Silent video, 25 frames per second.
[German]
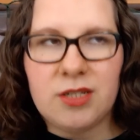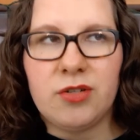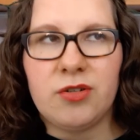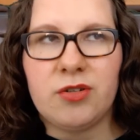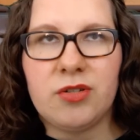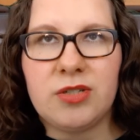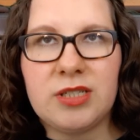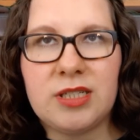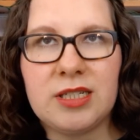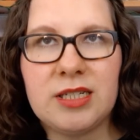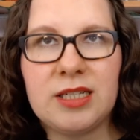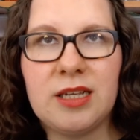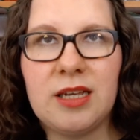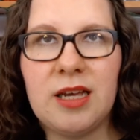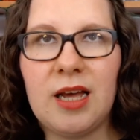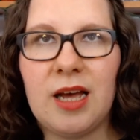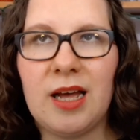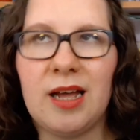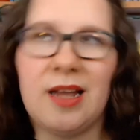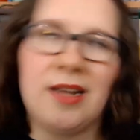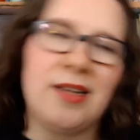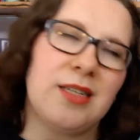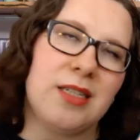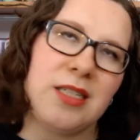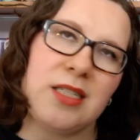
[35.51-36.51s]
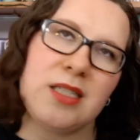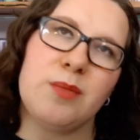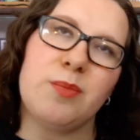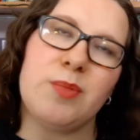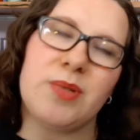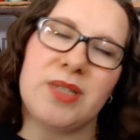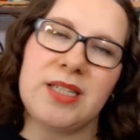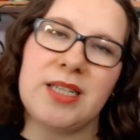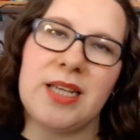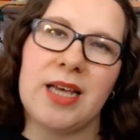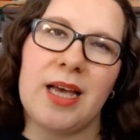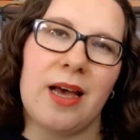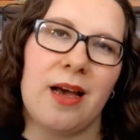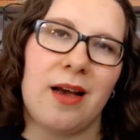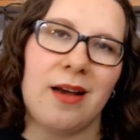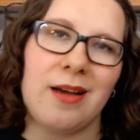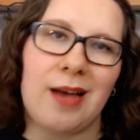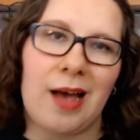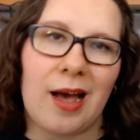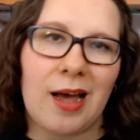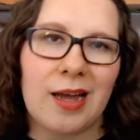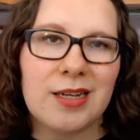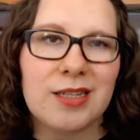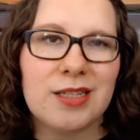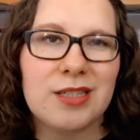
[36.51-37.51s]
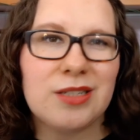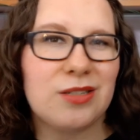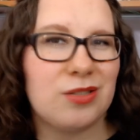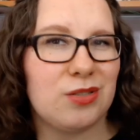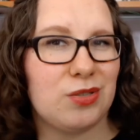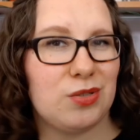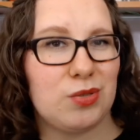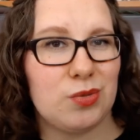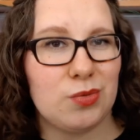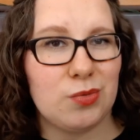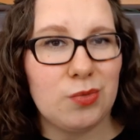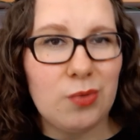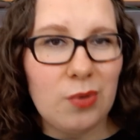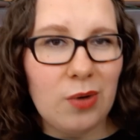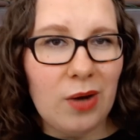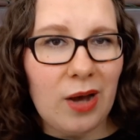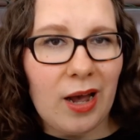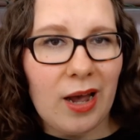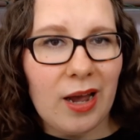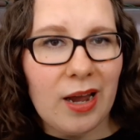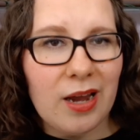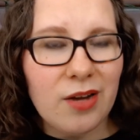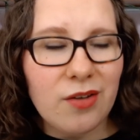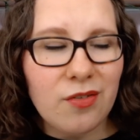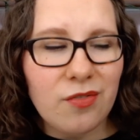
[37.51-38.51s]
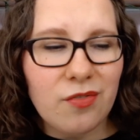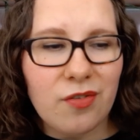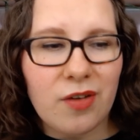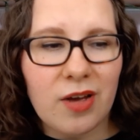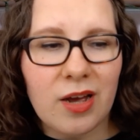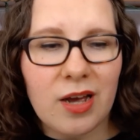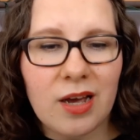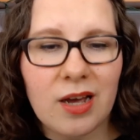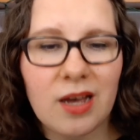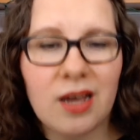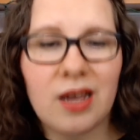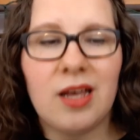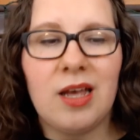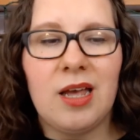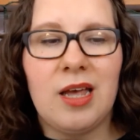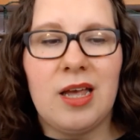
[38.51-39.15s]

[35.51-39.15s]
und die hatte es bisher gar nicht so einfach,